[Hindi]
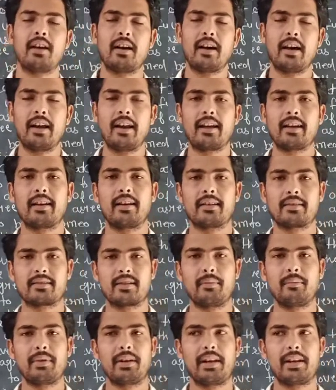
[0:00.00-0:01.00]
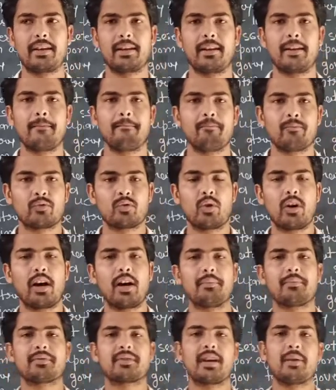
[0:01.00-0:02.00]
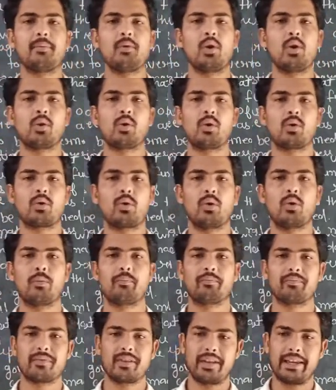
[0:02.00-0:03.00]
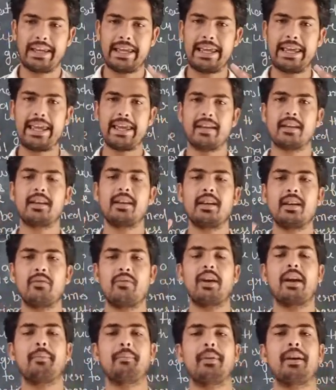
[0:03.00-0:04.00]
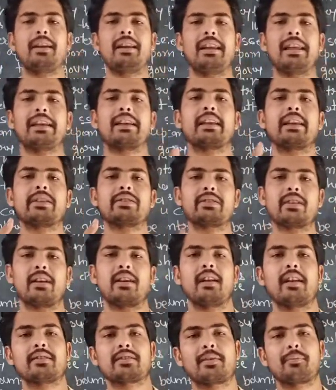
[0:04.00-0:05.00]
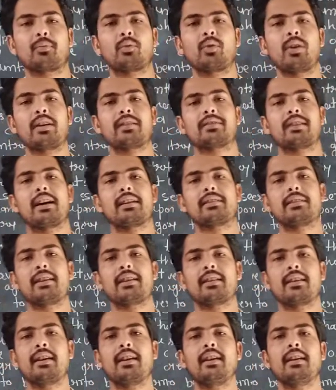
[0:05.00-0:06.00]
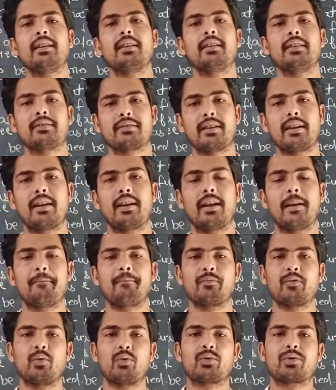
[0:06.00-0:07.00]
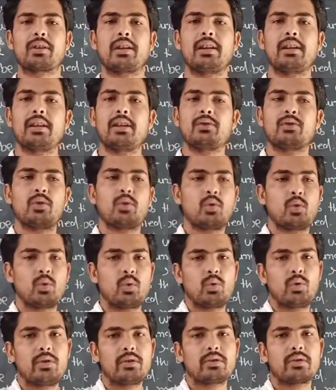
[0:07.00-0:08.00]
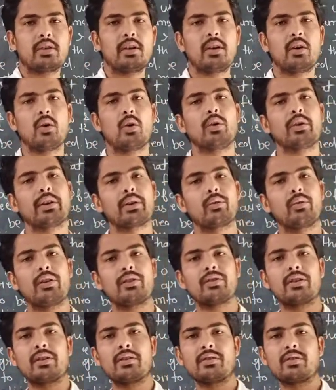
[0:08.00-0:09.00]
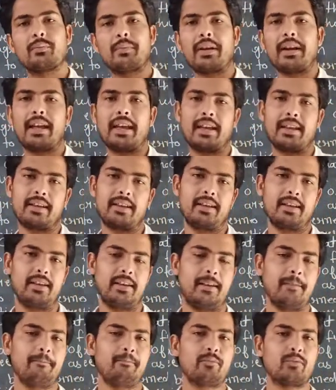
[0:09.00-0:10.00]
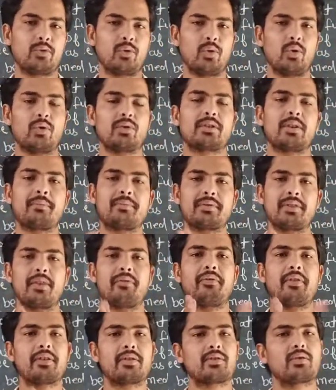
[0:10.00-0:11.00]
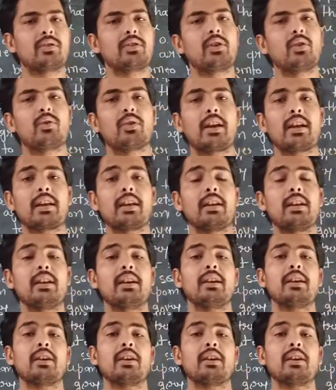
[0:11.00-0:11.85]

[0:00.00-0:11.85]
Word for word: अलग अलग सब मिलेंगे तो अब सब लोगों को एक ही वे में लेके चलना सबको एक साथ लेके चलना उसके लिए जो रूल्स और रेगुलेशंस बनाए गए हैं तो सबसे फर्स्ट तो ये होगा कि